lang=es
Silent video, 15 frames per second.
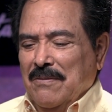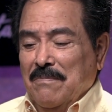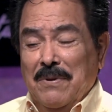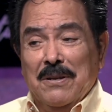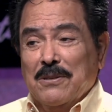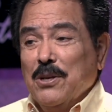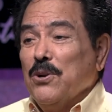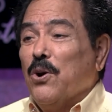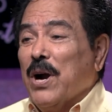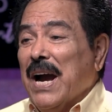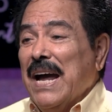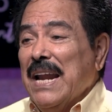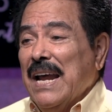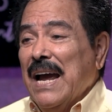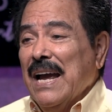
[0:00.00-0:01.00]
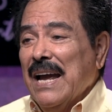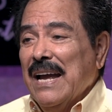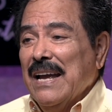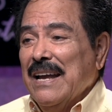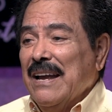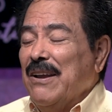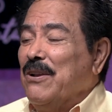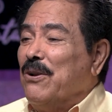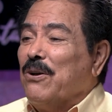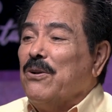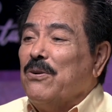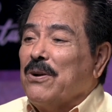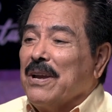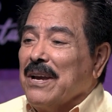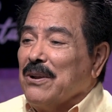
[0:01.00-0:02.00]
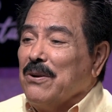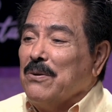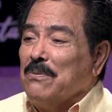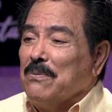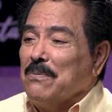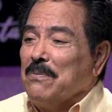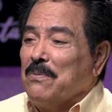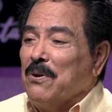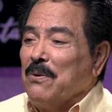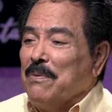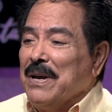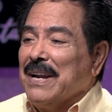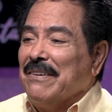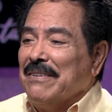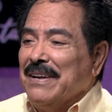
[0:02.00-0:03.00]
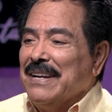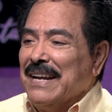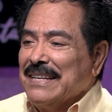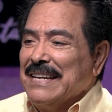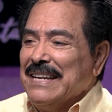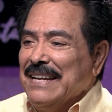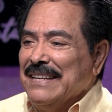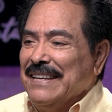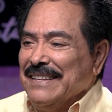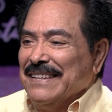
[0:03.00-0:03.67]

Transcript: pero si no gana, no lo quiero volver a ver aquí.